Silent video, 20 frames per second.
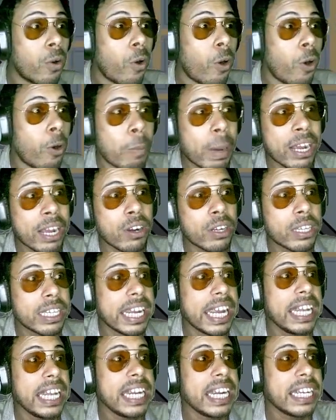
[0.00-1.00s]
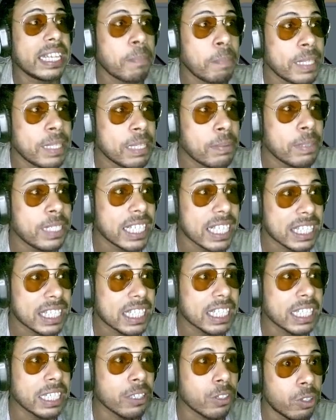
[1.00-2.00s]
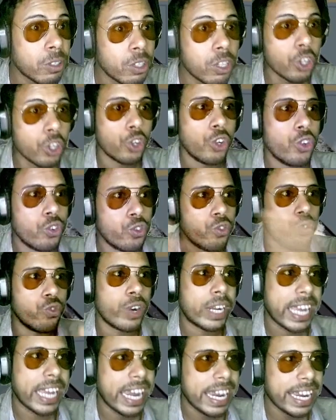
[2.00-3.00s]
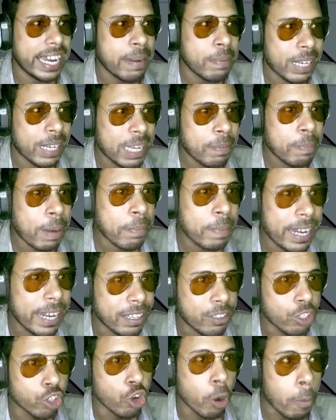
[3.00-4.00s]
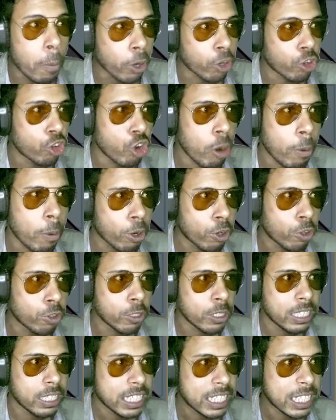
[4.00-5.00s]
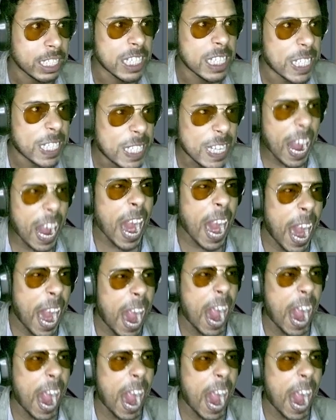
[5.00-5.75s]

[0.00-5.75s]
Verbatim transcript: ও মাই গড এলিয়েনটা পিছে পিছে আসছে ওকে এবার কি পারবে রোবট রোবট ইয়ে